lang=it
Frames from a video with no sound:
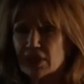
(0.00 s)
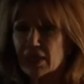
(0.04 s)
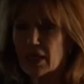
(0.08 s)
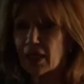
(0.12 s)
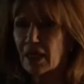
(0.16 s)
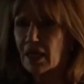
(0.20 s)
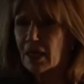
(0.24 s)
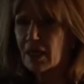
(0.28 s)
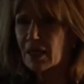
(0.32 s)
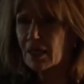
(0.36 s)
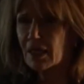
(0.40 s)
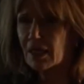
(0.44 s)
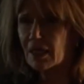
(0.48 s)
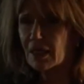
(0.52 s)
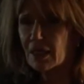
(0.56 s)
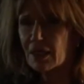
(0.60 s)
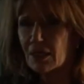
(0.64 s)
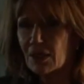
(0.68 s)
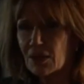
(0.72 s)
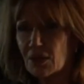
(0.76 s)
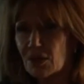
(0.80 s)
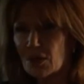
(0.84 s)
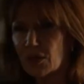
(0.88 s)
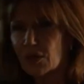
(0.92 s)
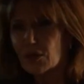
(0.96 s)
in testa.
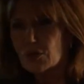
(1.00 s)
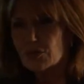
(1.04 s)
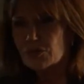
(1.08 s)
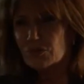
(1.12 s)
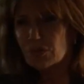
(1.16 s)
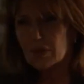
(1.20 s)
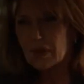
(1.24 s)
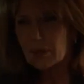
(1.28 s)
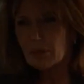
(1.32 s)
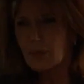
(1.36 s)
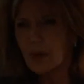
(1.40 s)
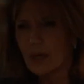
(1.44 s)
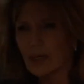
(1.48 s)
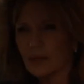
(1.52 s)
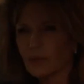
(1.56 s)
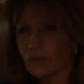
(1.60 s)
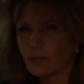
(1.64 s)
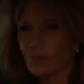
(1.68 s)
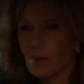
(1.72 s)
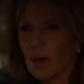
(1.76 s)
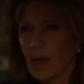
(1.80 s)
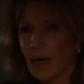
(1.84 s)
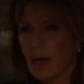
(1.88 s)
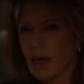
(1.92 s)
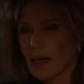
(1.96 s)
Questo
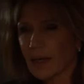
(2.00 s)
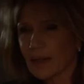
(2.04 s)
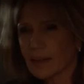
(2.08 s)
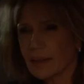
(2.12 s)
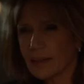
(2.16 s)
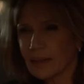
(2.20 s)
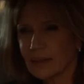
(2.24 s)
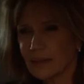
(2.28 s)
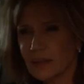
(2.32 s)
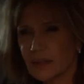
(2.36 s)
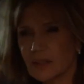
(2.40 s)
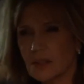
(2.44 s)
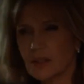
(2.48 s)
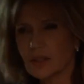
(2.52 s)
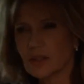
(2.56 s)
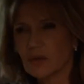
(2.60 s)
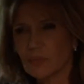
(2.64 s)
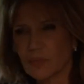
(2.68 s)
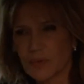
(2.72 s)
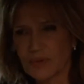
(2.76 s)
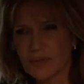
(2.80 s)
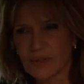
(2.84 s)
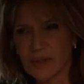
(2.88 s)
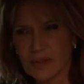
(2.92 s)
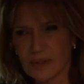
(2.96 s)
laboratorio è
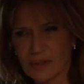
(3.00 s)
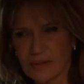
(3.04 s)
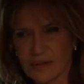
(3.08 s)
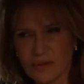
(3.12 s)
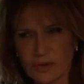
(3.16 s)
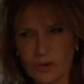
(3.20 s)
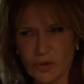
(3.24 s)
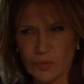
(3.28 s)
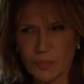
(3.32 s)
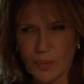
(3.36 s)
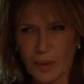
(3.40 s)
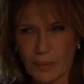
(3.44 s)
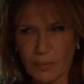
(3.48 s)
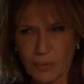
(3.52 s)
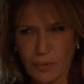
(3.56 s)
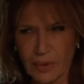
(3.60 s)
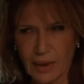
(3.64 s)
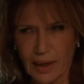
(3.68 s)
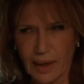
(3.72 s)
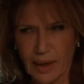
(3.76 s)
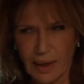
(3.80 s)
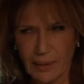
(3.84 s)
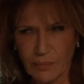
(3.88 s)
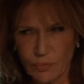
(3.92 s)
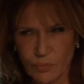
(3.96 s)
specializzato in
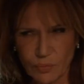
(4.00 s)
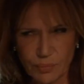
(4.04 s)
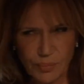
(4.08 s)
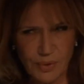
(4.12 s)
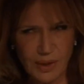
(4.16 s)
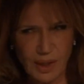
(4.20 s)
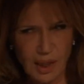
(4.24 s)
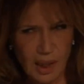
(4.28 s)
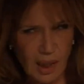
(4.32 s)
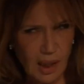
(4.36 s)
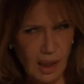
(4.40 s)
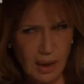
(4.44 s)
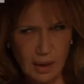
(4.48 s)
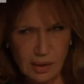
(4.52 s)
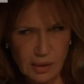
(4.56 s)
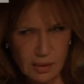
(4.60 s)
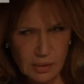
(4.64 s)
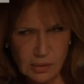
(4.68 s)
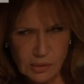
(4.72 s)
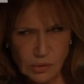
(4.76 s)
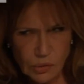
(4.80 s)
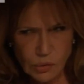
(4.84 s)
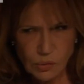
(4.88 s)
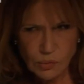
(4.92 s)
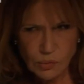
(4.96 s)
spermiogrammi o altro?